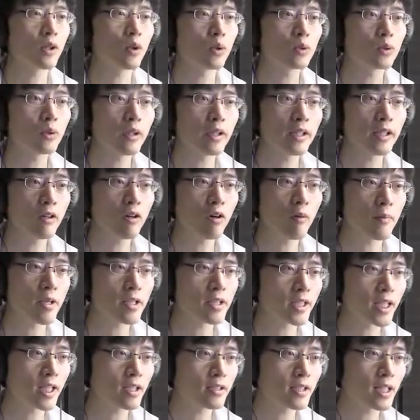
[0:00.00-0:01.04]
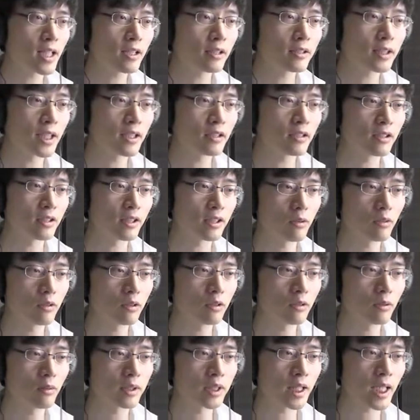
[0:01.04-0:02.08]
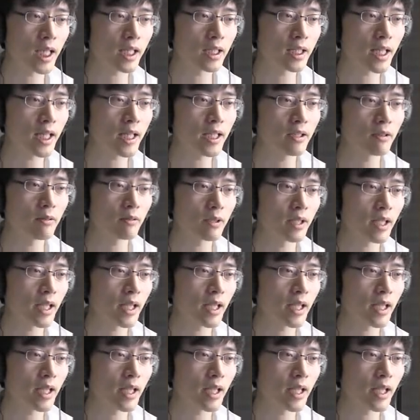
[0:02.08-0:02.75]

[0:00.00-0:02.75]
この家を見つけづらくなるというのを避けたいの